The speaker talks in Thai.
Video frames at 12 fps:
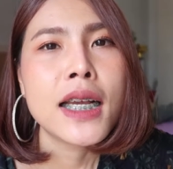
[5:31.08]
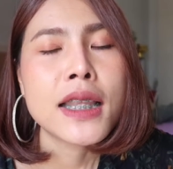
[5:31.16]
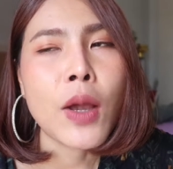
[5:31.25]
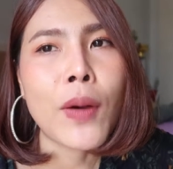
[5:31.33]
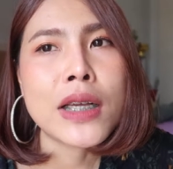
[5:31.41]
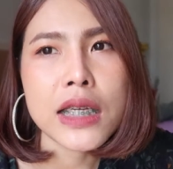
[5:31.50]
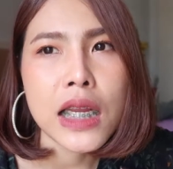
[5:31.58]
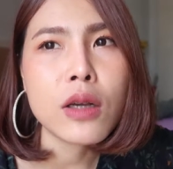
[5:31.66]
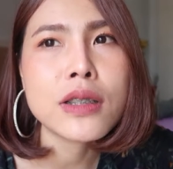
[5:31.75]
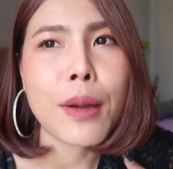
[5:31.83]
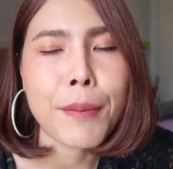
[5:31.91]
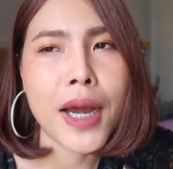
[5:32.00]
แต่ว่าสิ่งที่
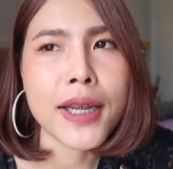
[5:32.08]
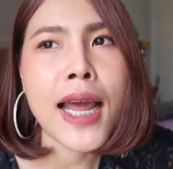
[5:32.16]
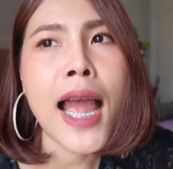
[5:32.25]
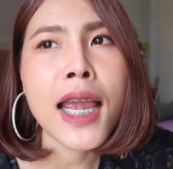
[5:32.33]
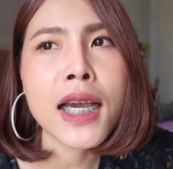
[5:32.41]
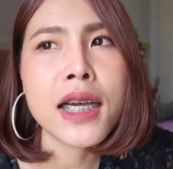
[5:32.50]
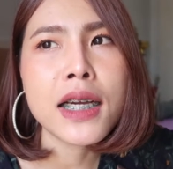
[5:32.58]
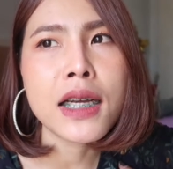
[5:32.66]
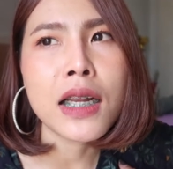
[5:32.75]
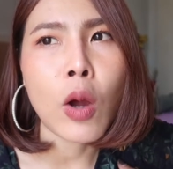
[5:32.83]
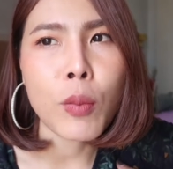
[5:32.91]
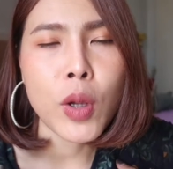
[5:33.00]
เราสัมผัสได้คือ
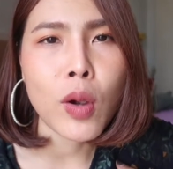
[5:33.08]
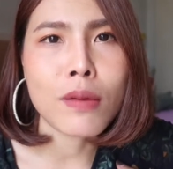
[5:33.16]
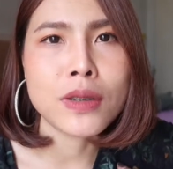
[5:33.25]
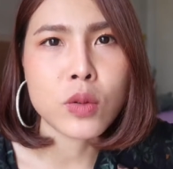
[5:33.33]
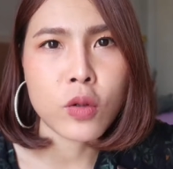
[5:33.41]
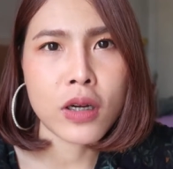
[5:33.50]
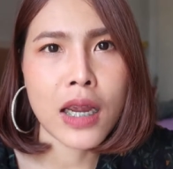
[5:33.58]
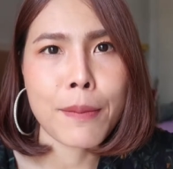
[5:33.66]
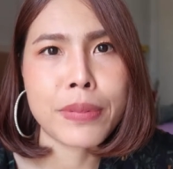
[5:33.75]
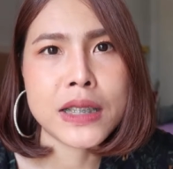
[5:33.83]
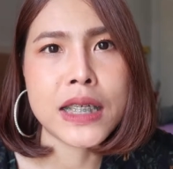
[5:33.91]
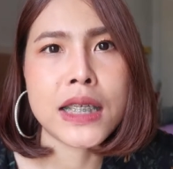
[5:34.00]
เรามีความสุขกับ
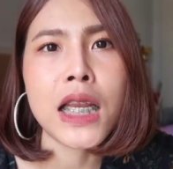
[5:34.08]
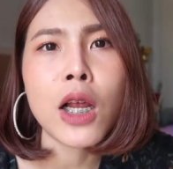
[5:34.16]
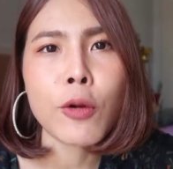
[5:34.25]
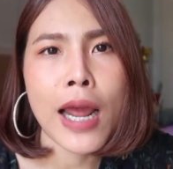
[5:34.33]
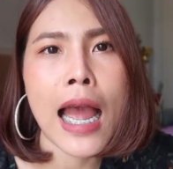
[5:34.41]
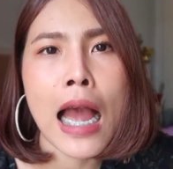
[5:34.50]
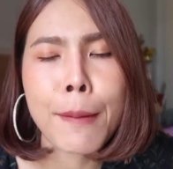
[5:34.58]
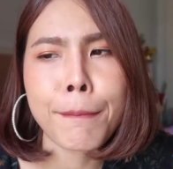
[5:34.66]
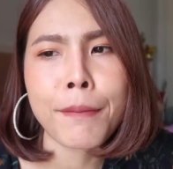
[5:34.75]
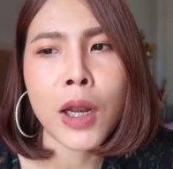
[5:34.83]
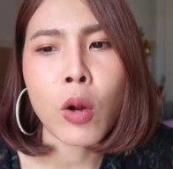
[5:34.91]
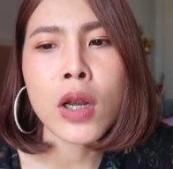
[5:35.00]
สิ่งที่เรา
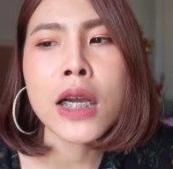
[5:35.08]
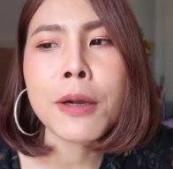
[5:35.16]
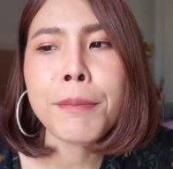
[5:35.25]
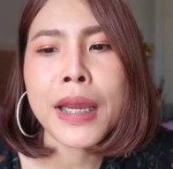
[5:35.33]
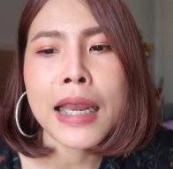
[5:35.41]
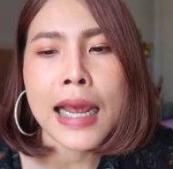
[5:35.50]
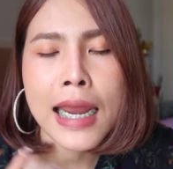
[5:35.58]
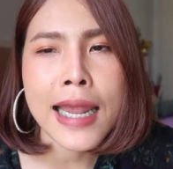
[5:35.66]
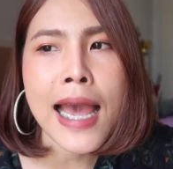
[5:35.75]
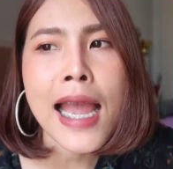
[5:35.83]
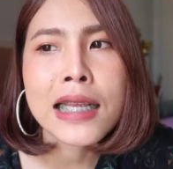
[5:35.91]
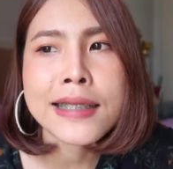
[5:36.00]
ทำเราเริ่มมีราย
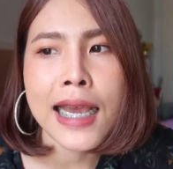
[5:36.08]
ได้